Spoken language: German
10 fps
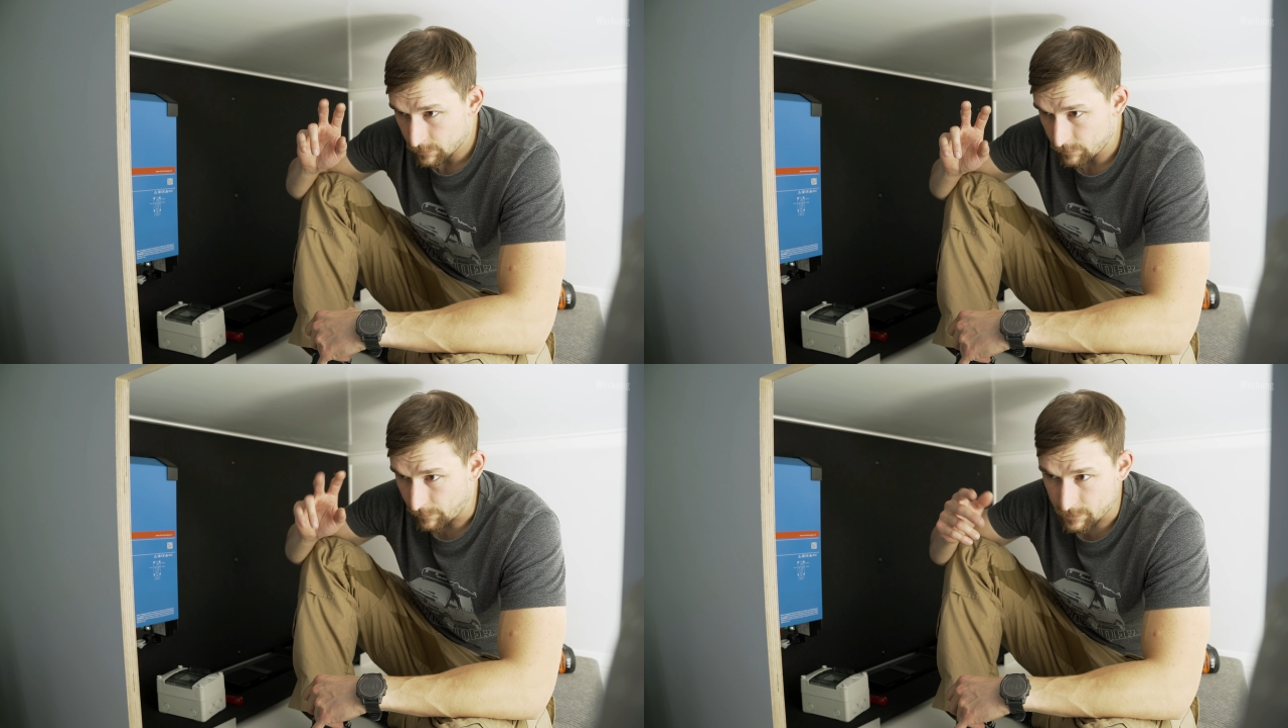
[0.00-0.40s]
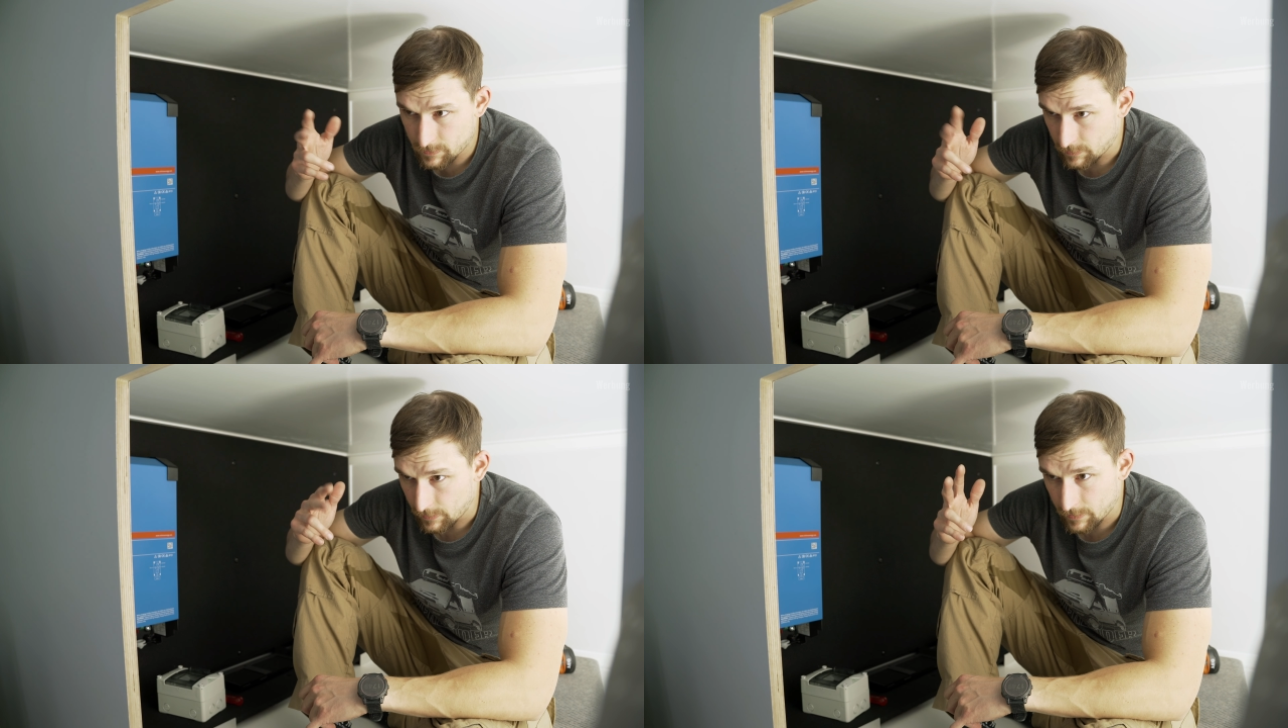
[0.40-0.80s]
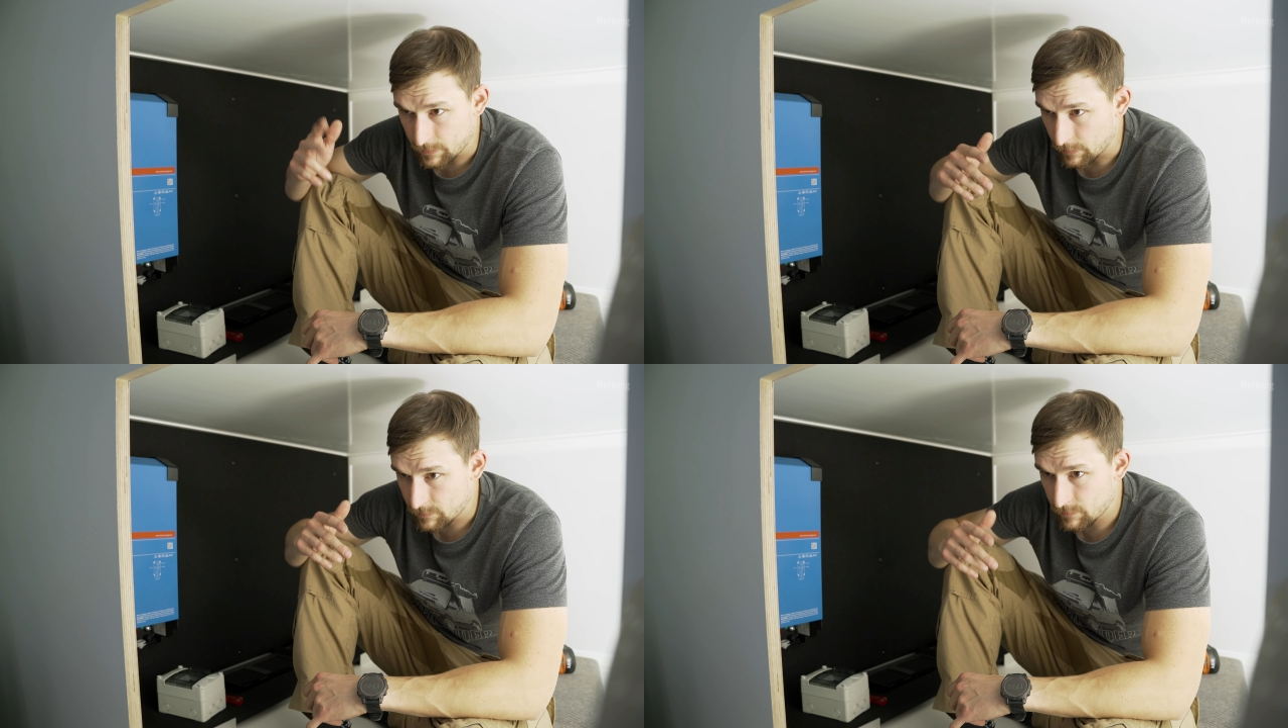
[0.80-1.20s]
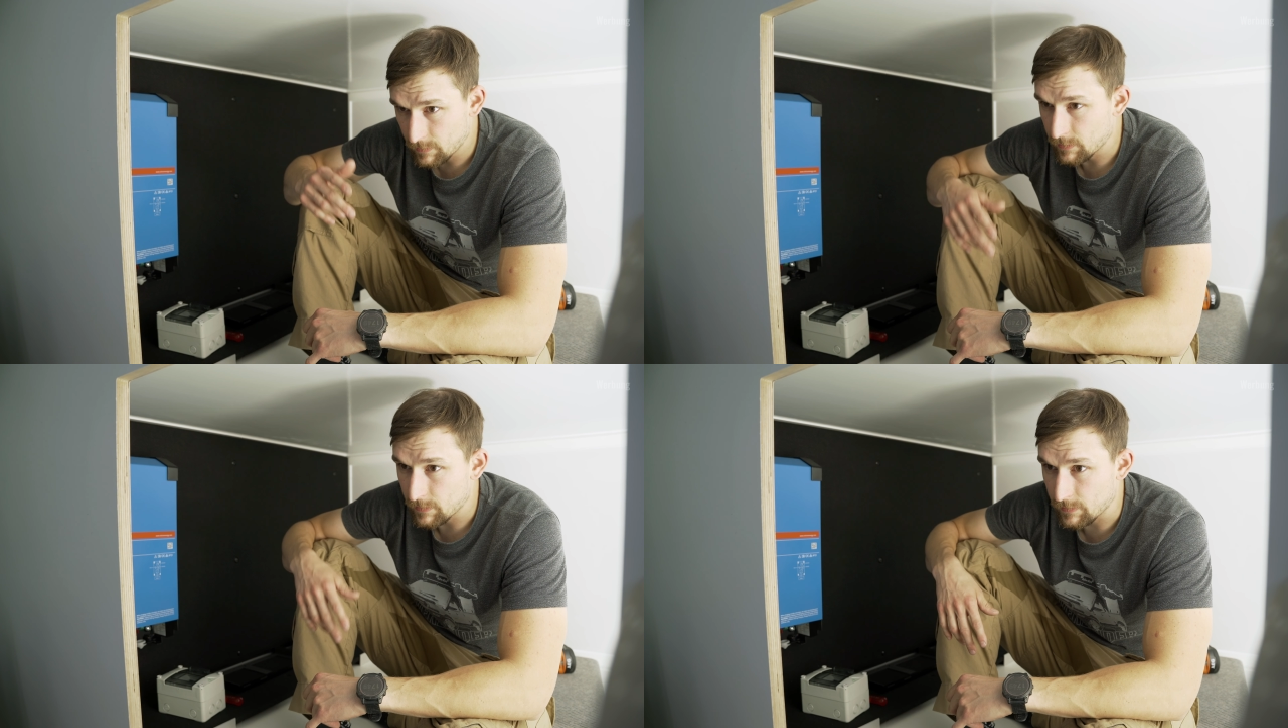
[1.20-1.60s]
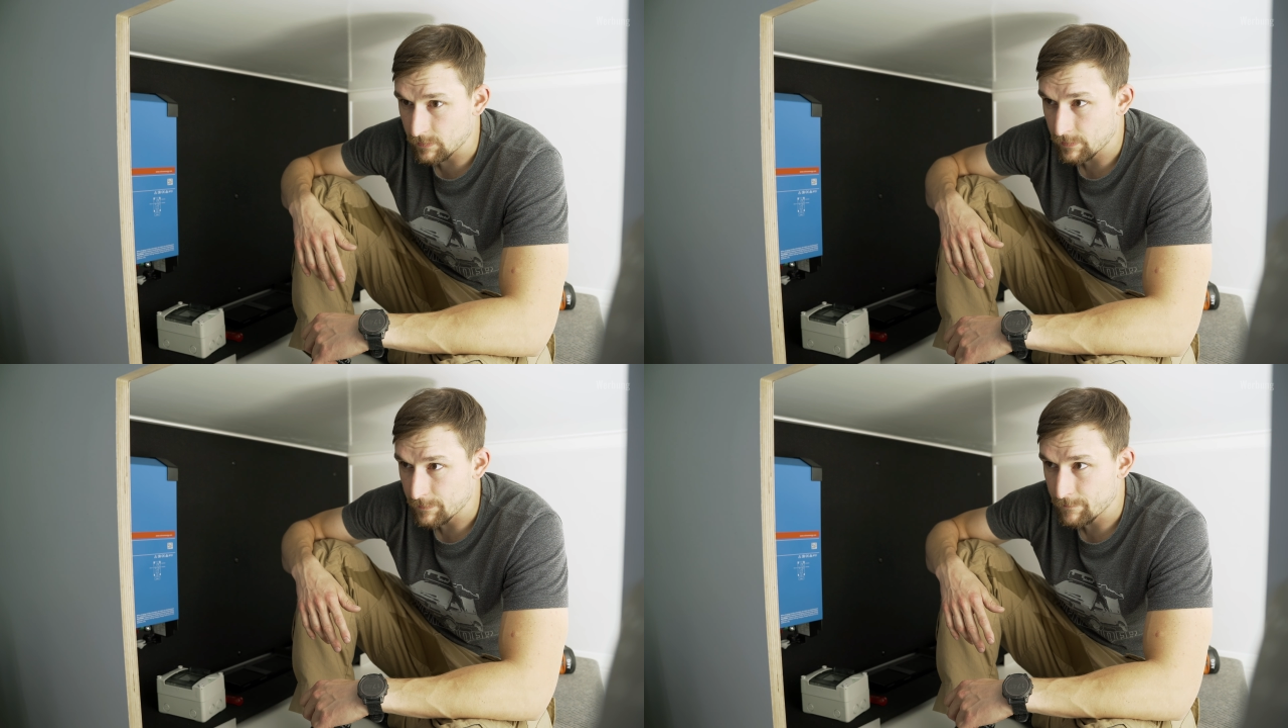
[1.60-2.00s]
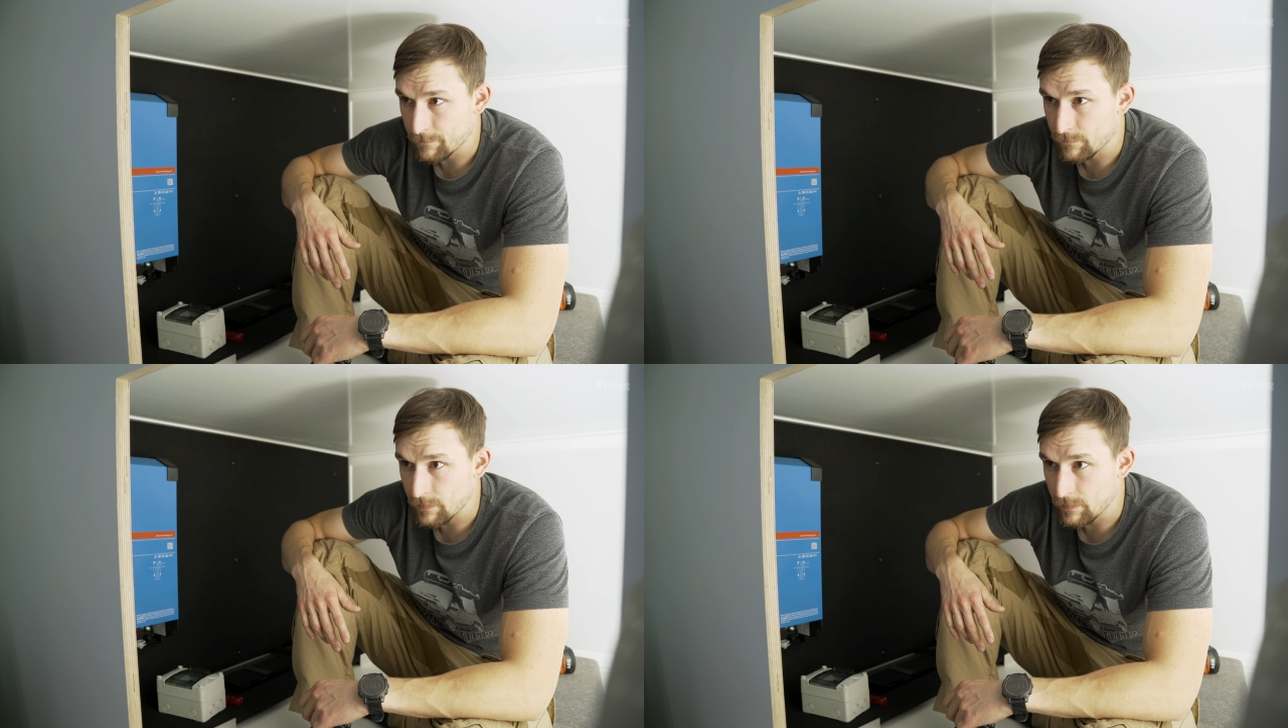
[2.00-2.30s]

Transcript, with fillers: quasi KNX hier, ähm,